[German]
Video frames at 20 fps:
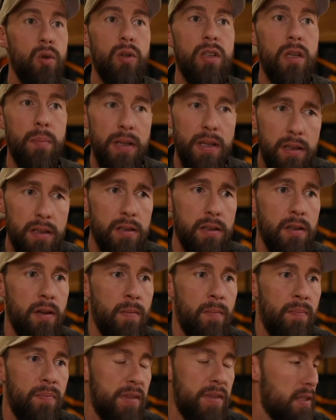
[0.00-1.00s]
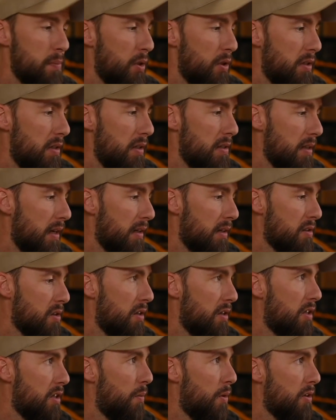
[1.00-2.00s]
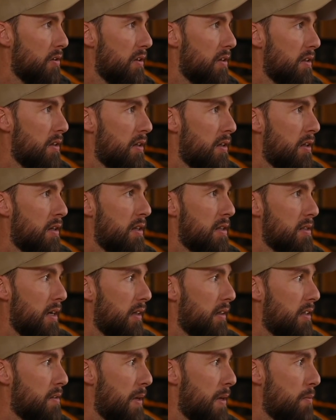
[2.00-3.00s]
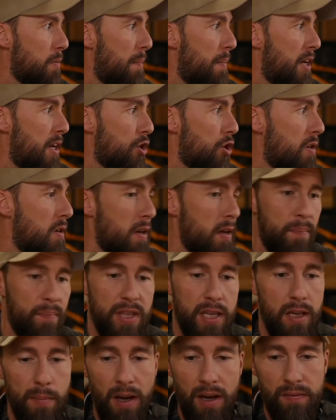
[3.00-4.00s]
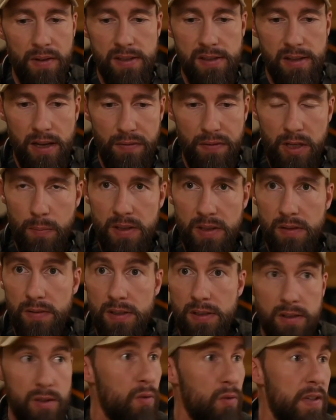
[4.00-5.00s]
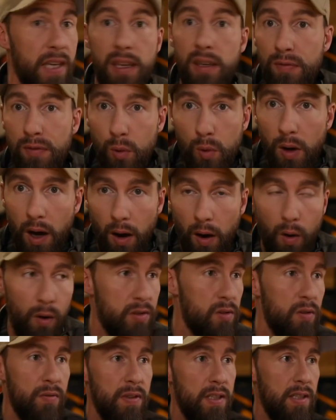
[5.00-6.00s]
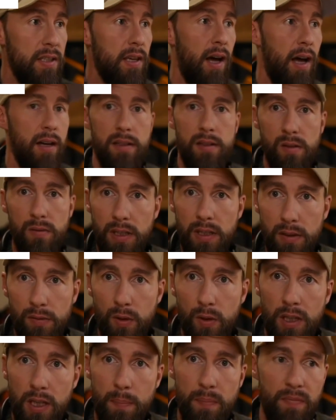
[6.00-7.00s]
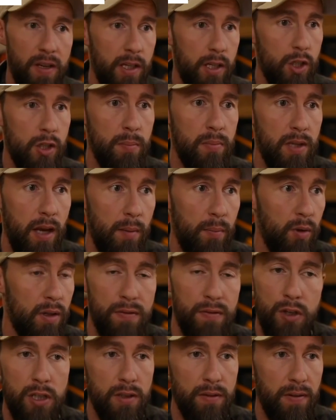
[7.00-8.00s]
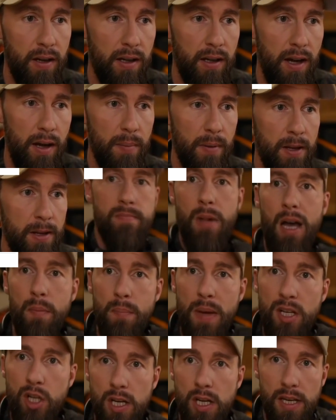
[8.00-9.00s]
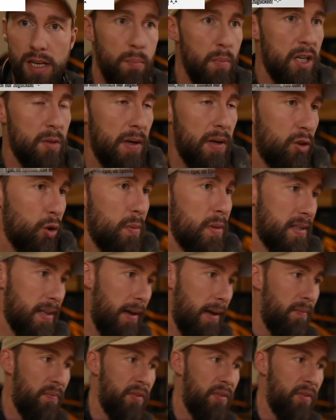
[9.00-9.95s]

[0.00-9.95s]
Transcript: ungebildet, das möchte ich nicht sagen, sondern ich möchte sagen, dass manchmal Menschen Dinge machen, weil sie es einfach nicht besser wissen. So wie ich früher auch, so wie ihr alle, so wie ich früher Kippen weggeschnippt habe oder Fische gefangen habe, machen Menschen eben manchmal dumme Sachen.